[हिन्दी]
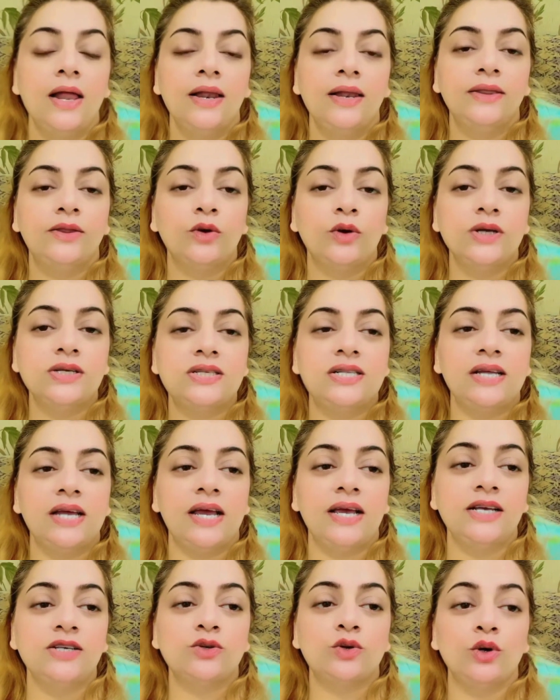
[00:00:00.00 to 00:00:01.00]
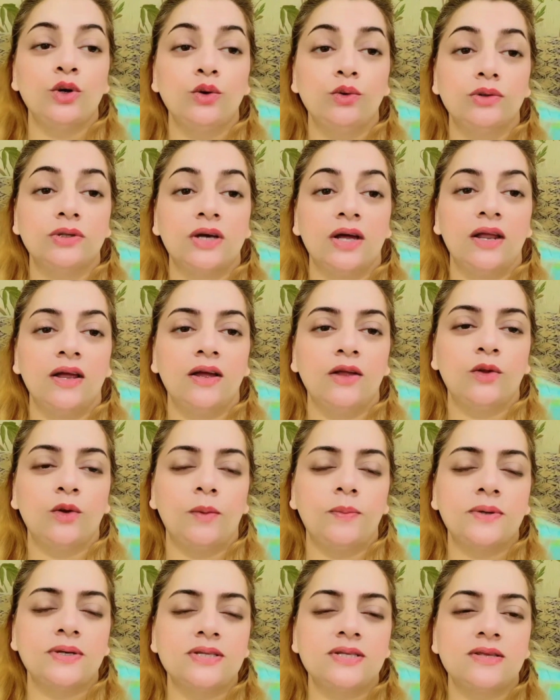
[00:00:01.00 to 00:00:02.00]
तो इसलिए इसको यूज़ करेंगे तो
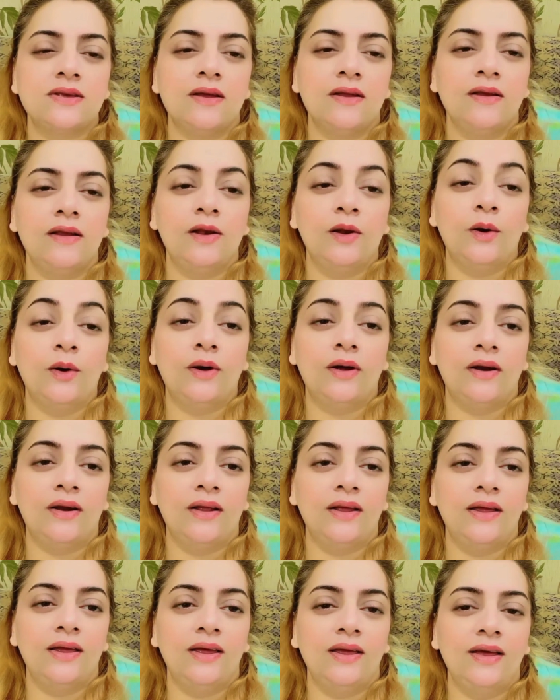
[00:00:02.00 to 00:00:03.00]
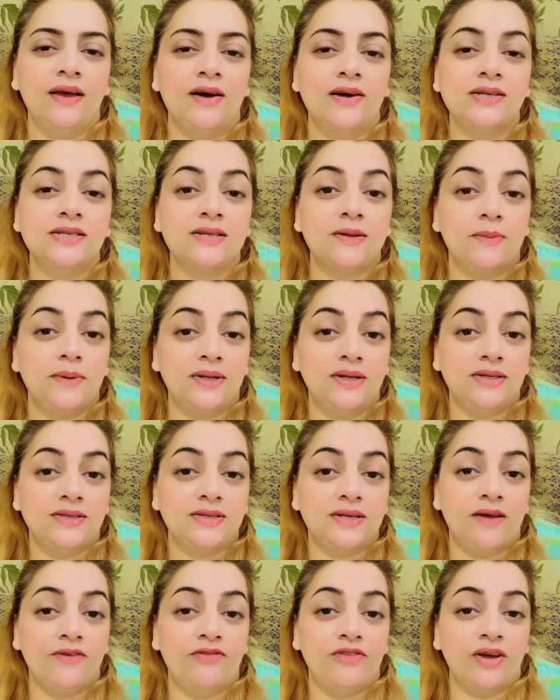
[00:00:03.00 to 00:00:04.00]
आपकी स्किन ग्लो करेगी और
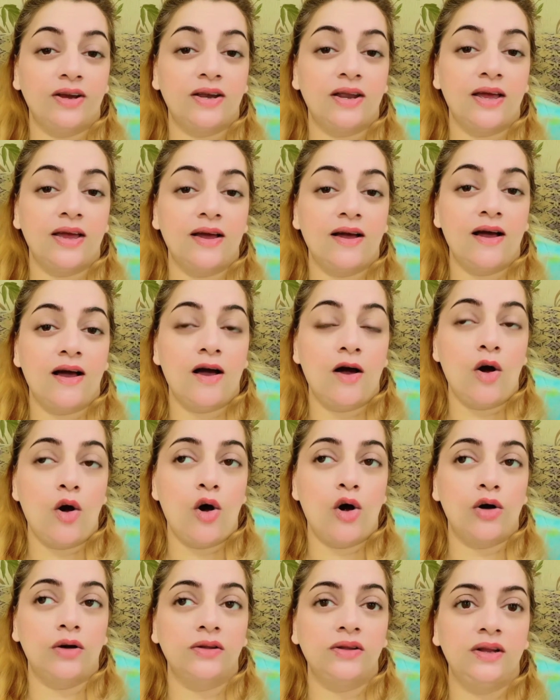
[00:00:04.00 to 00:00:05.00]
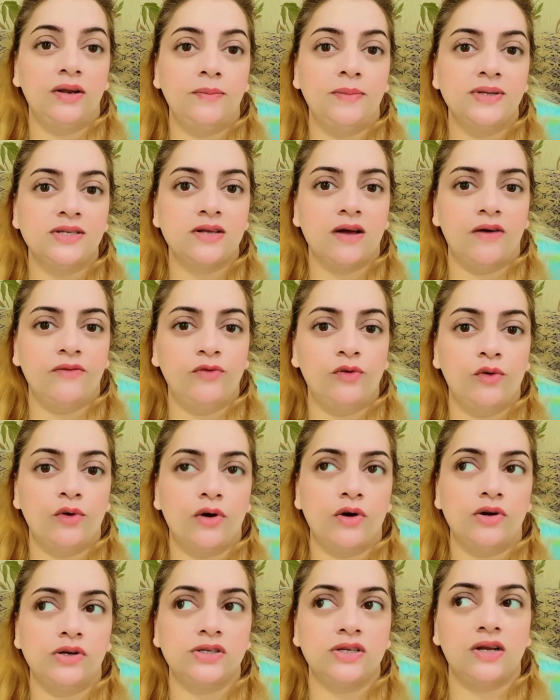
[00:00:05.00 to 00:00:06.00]
ज़बरदस्त इफ़ेक्ट आएगा और दिल भी साफ़
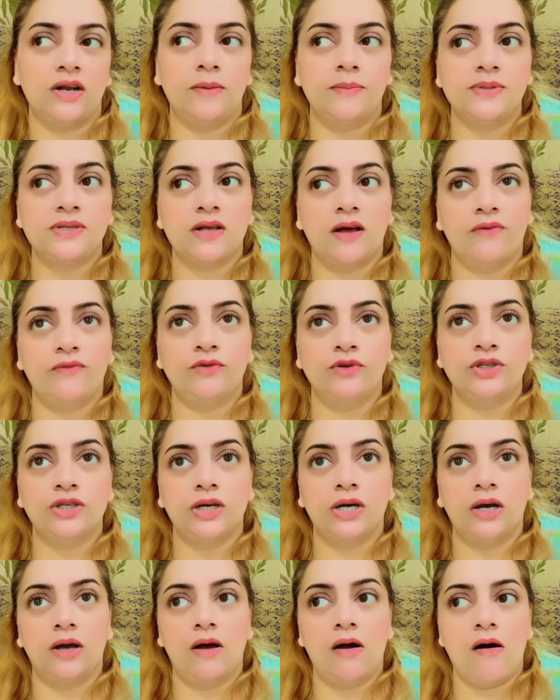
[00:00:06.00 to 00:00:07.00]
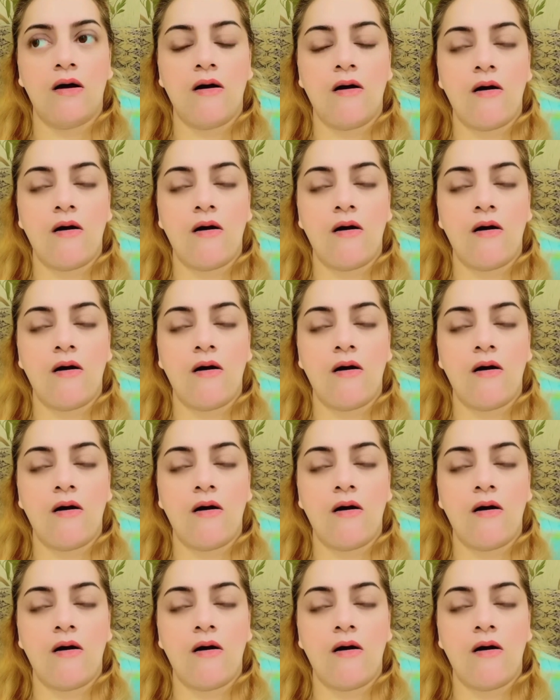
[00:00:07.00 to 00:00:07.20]
होंगे और चेहरा भी साफ़ हो जाएगा